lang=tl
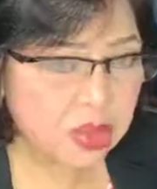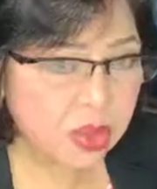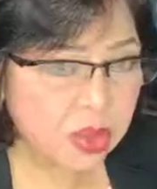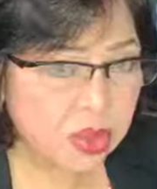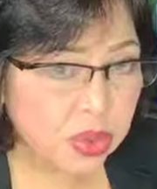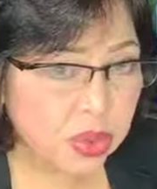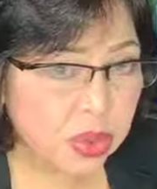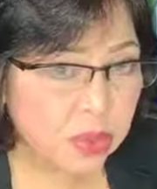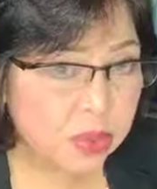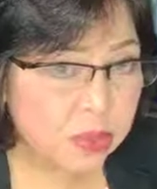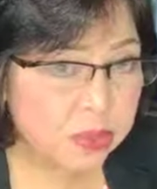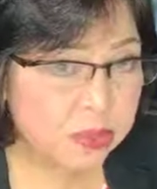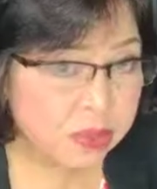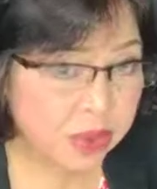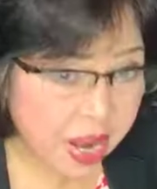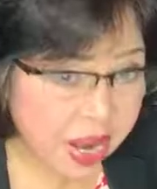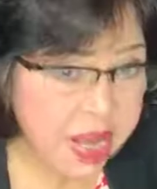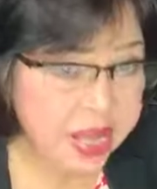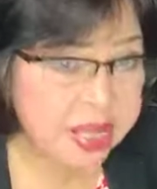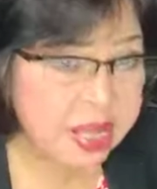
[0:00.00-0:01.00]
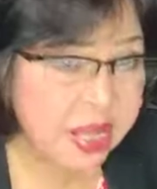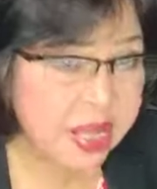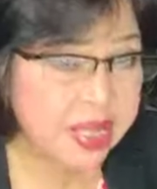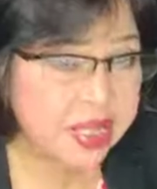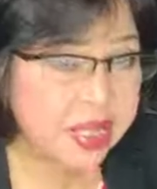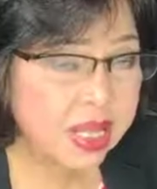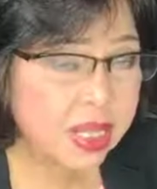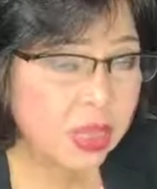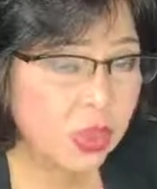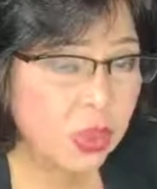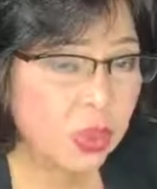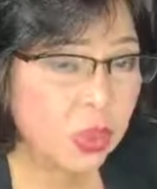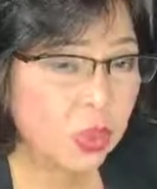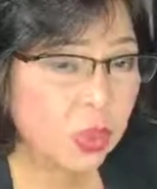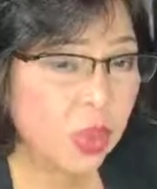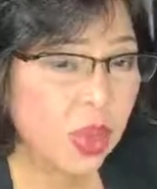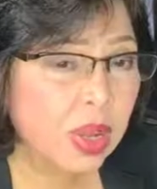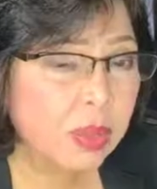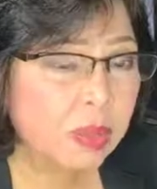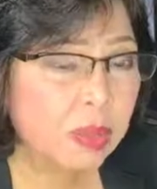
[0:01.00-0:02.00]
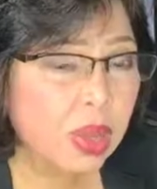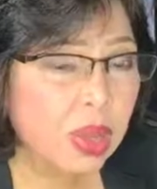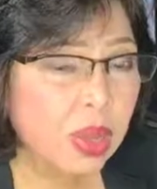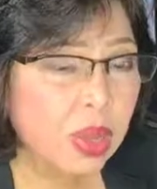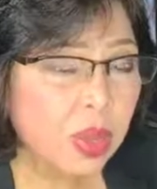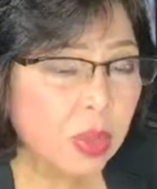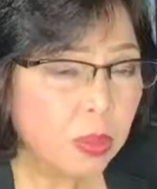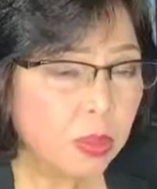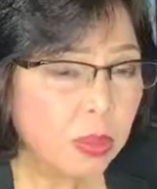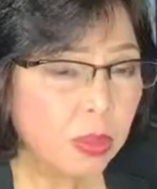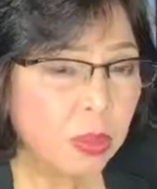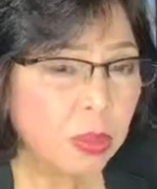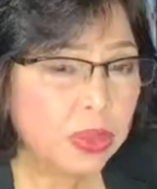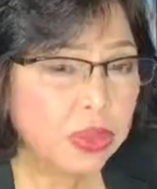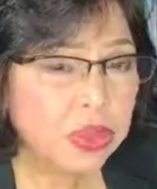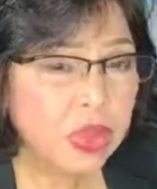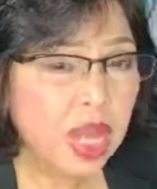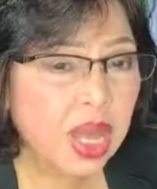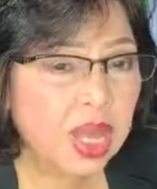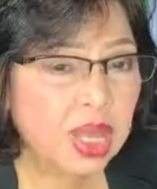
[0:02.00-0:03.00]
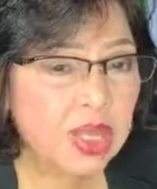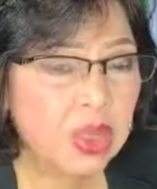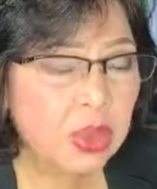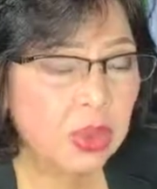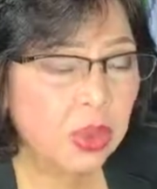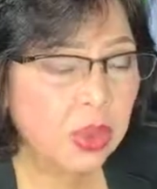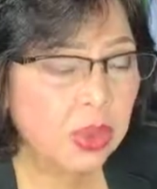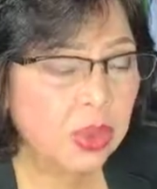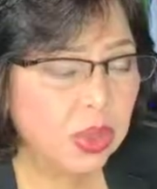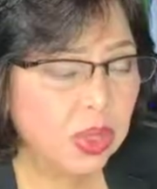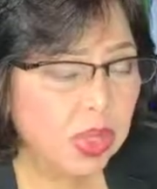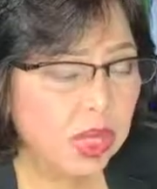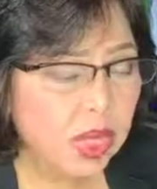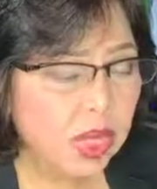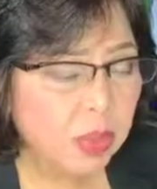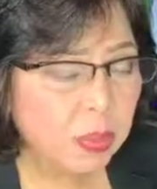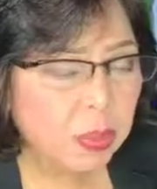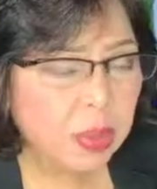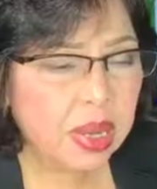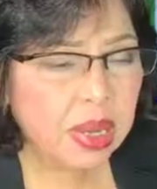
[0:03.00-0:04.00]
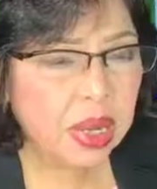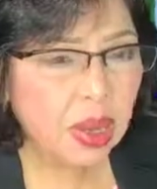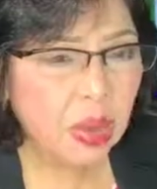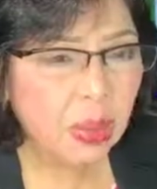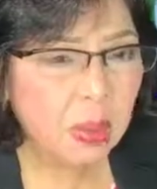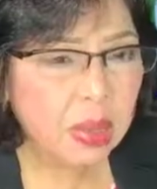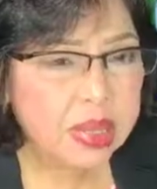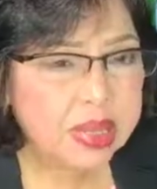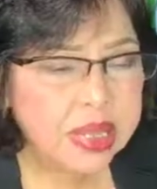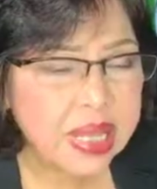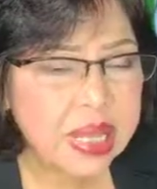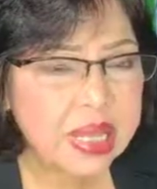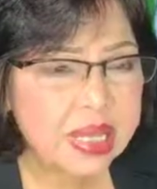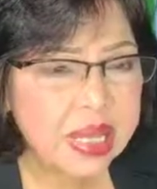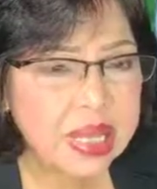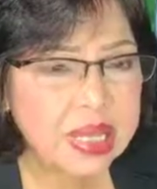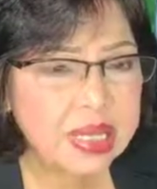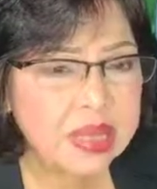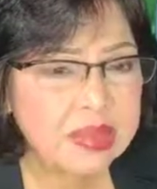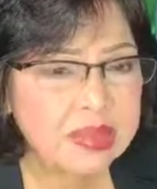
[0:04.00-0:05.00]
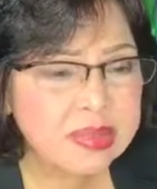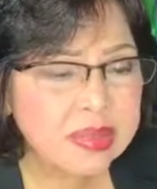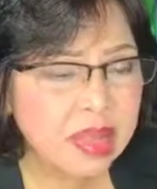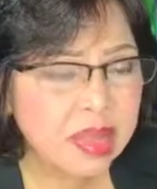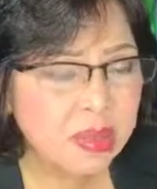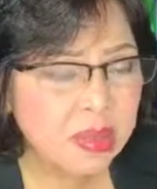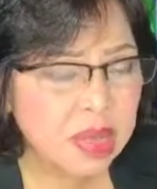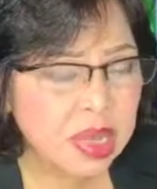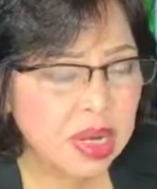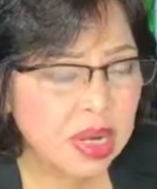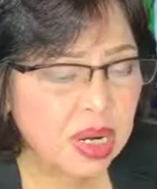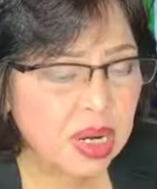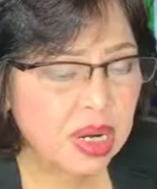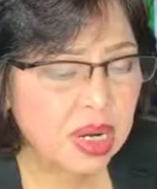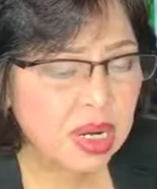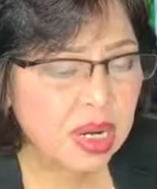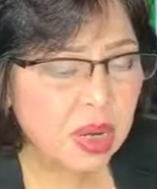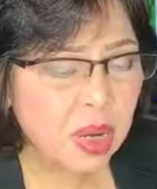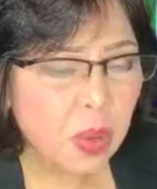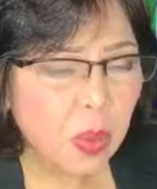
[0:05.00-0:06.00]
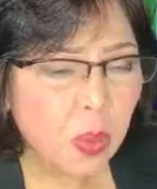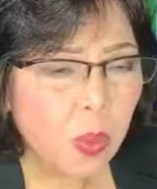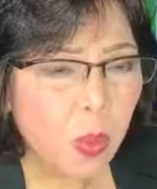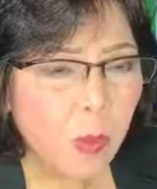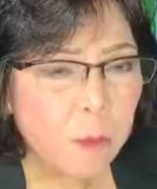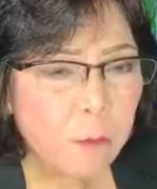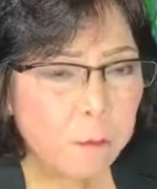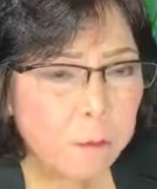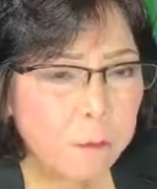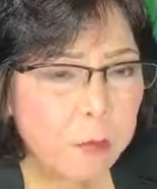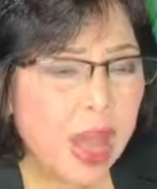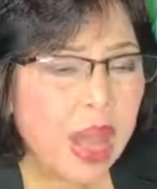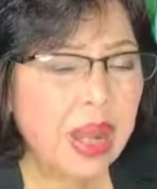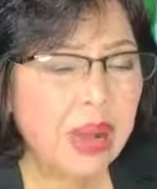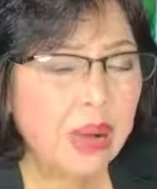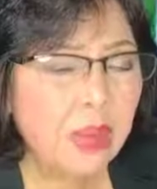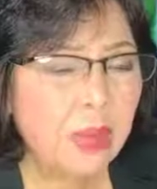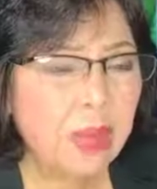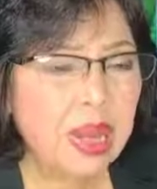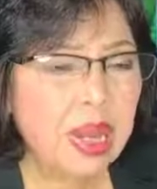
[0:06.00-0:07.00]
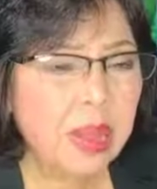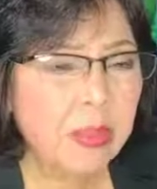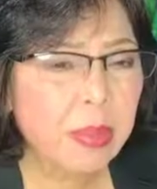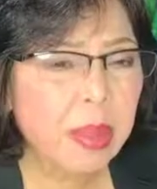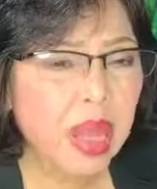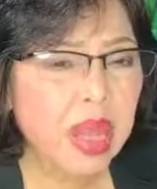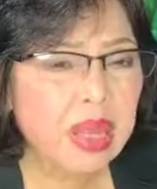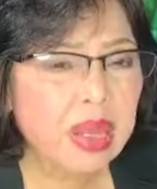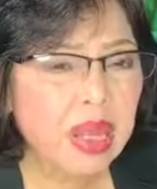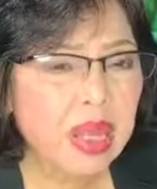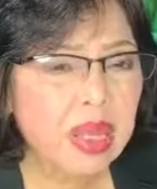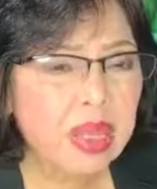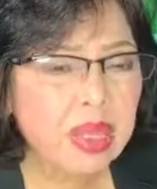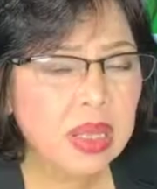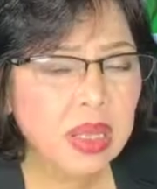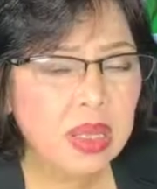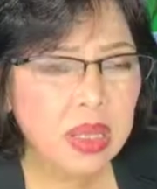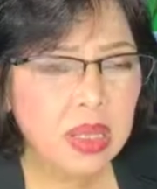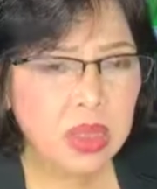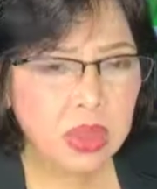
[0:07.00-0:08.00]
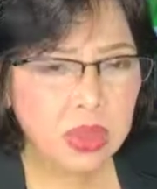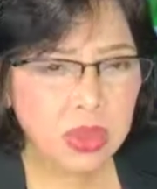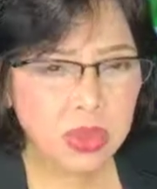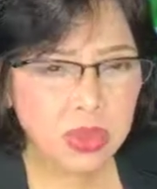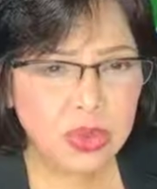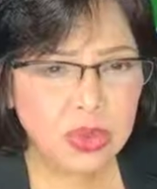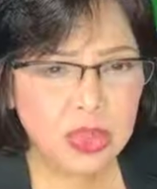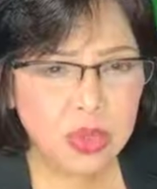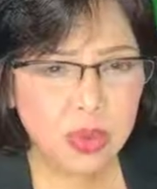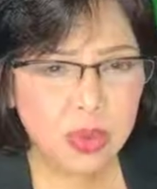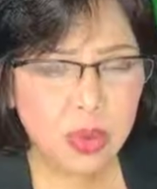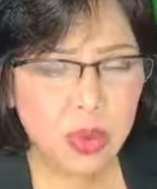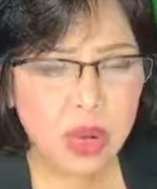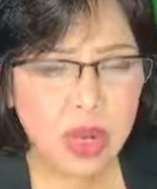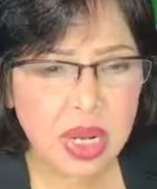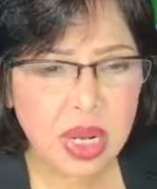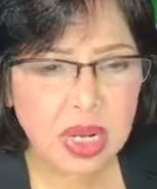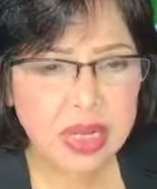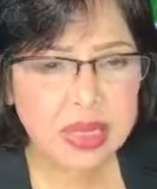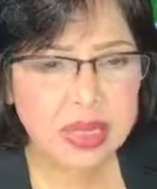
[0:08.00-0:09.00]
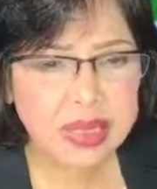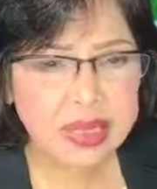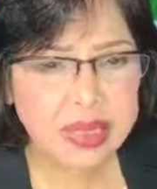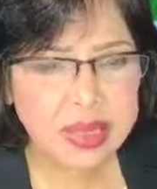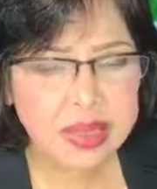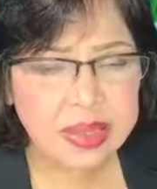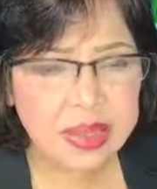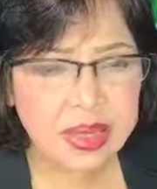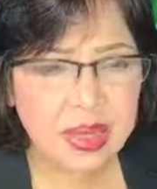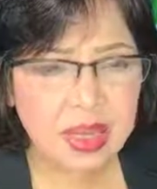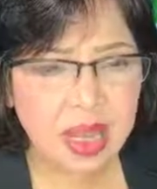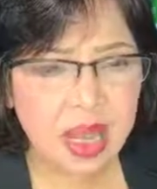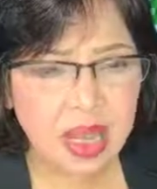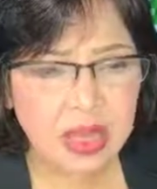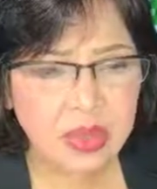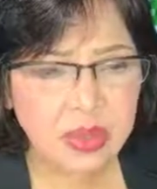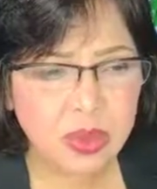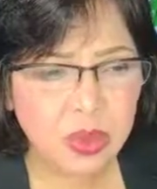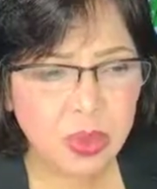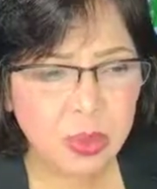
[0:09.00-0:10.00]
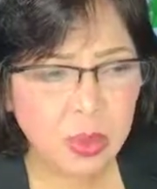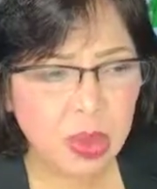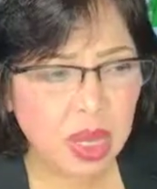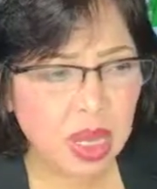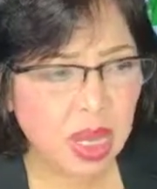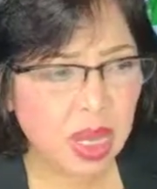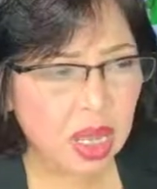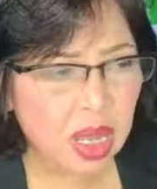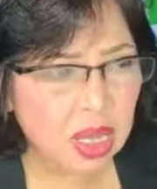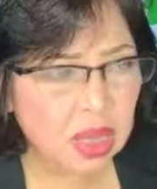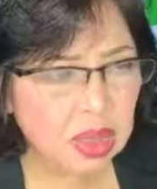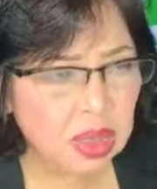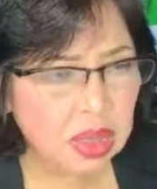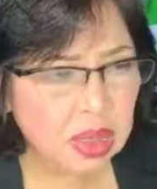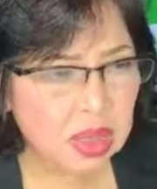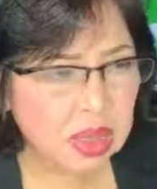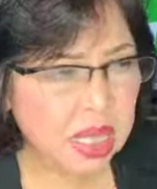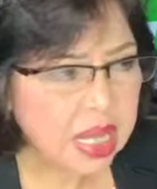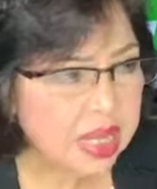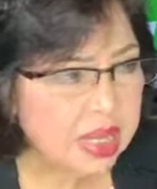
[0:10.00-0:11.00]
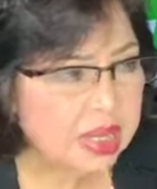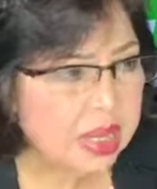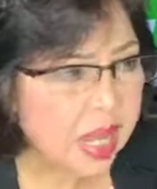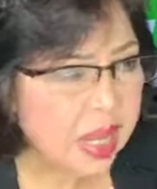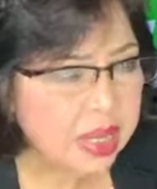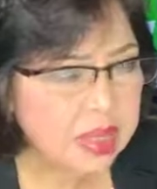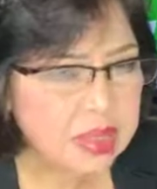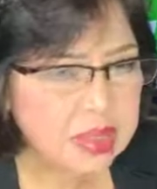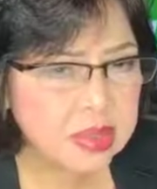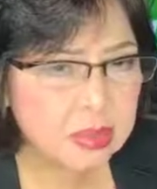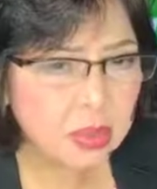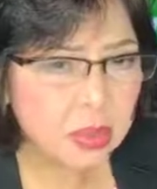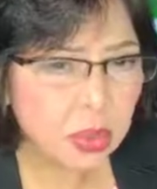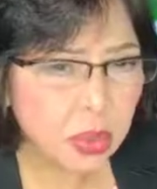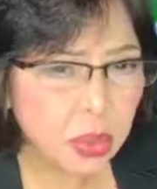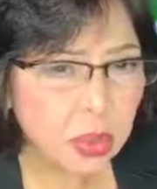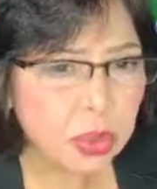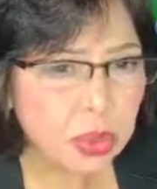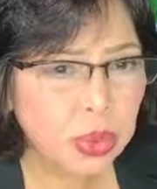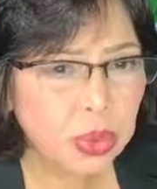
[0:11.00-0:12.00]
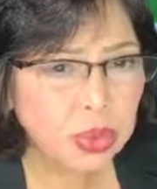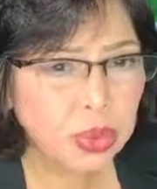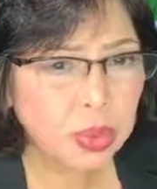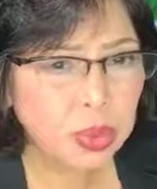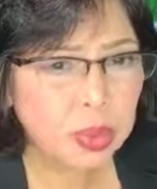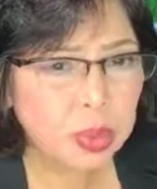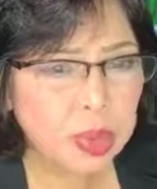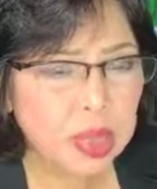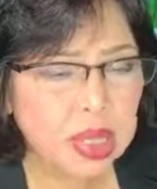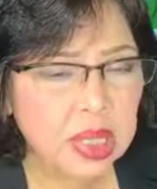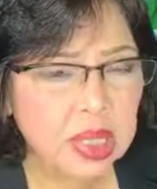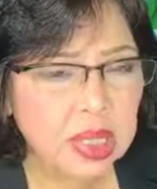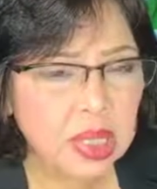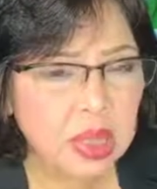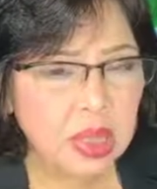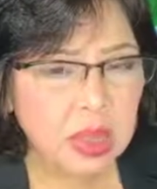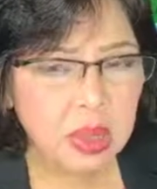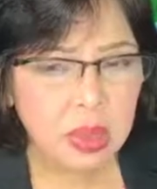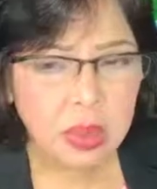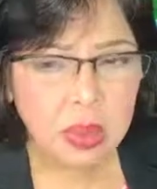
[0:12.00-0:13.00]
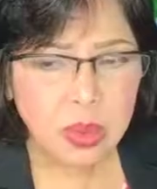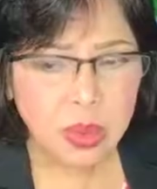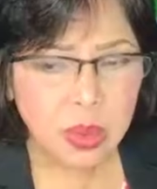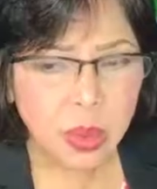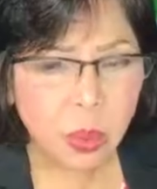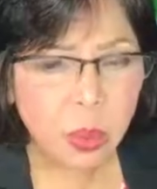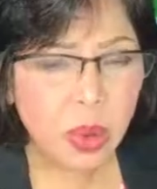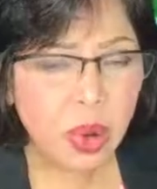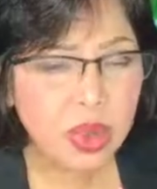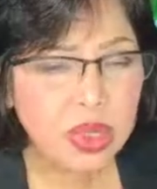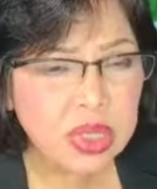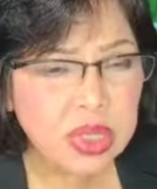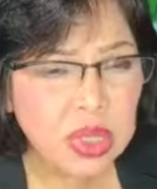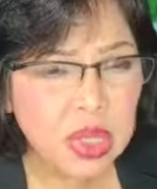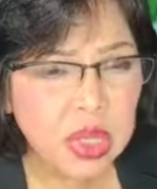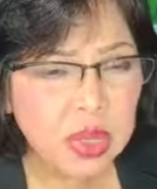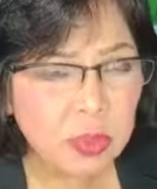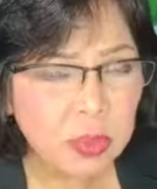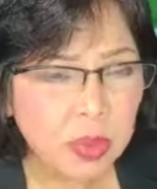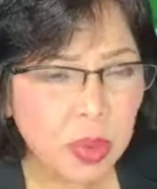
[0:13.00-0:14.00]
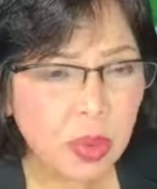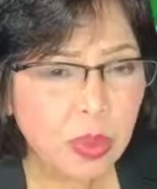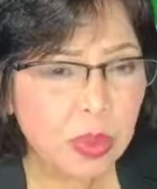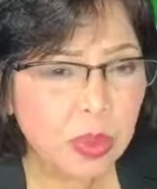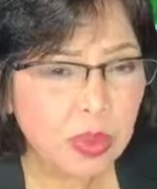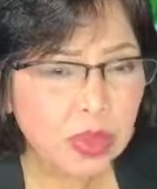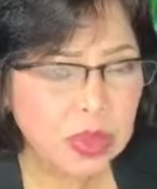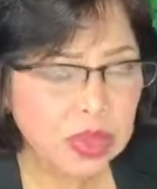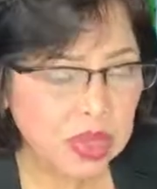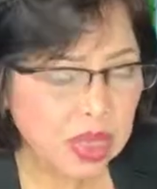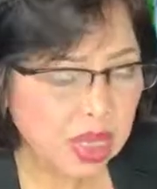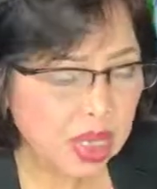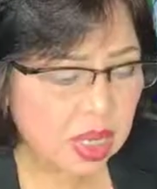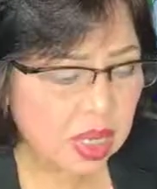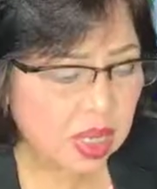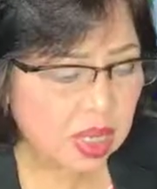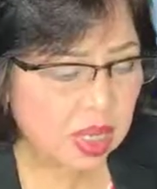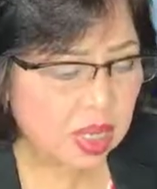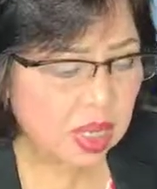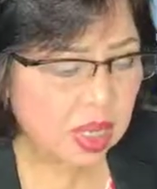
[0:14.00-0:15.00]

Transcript: So, Friday, 10 to 12, pumunta kayo doon para umating kayo ng seminar kung paano malabanan yung sipon lag na tatrangkaso, mga bigdas, bulutong tubig, pneumonia, pulmonya,